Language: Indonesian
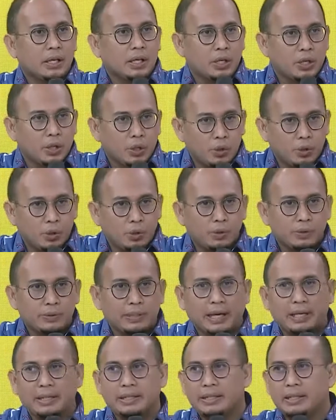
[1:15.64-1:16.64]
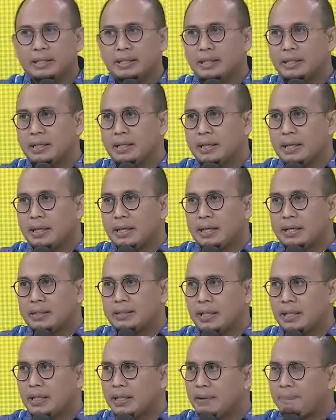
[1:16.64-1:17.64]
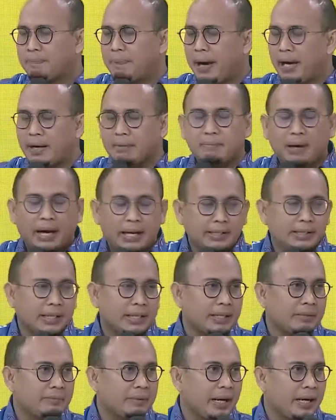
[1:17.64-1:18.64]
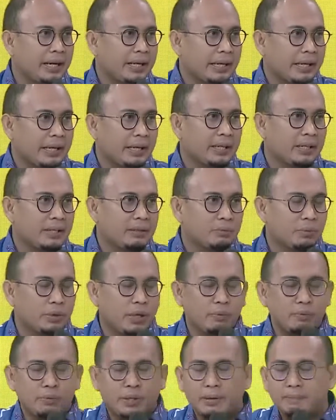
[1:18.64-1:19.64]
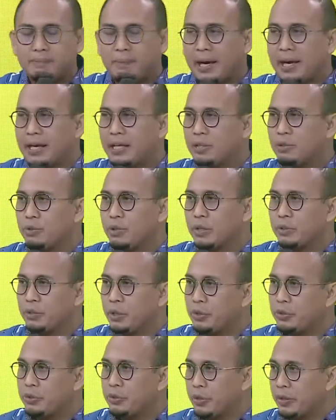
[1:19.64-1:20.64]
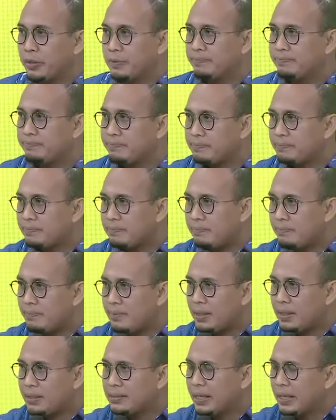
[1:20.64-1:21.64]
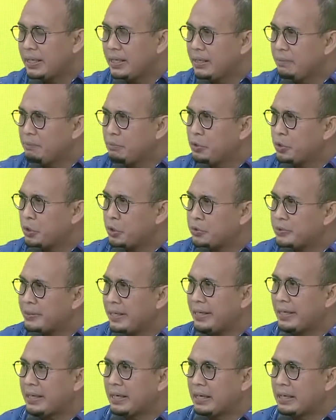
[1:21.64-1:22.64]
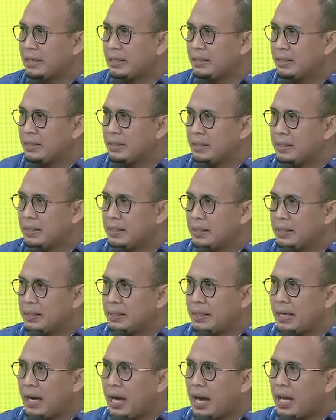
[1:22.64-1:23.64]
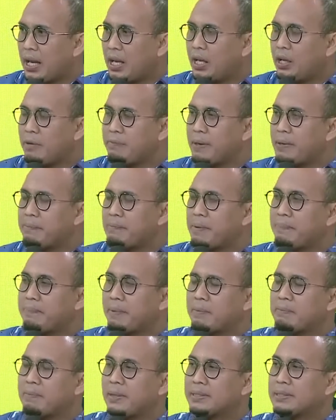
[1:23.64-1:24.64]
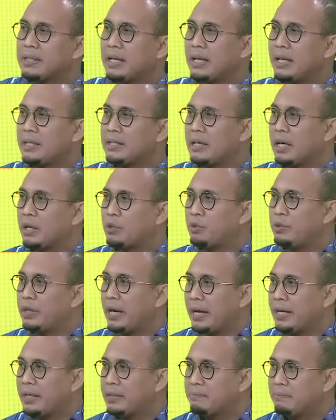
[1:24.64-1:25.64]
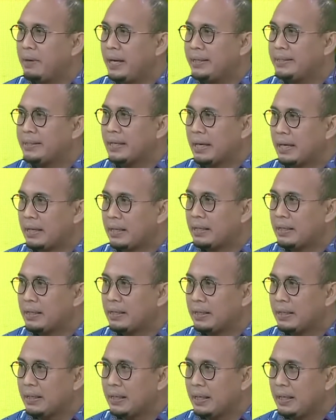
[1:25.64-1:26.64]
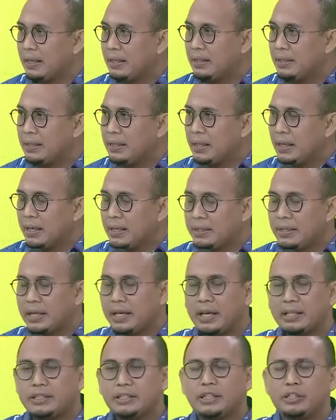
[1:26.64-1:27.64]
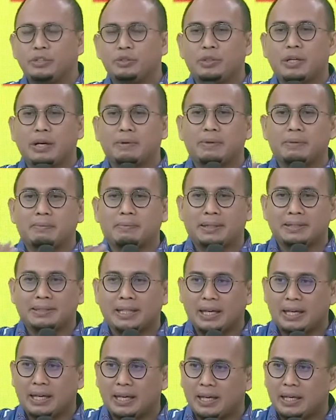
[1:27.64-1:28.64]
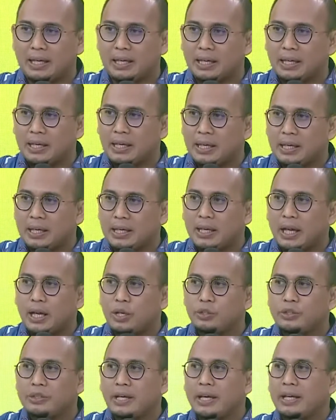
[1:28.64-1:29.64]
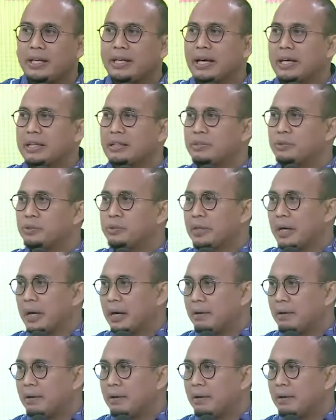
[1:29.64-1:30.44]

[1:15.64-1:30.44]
kru tadi. Jadi ini PR banyak nih Bang Arya. Mudah-mudahan Pak Erik juga tonton. Jadi menurut saya, kalau memang permasalahan Garuda ini banyak, ya direksi juga bermasalah Lalu saya lihat juga,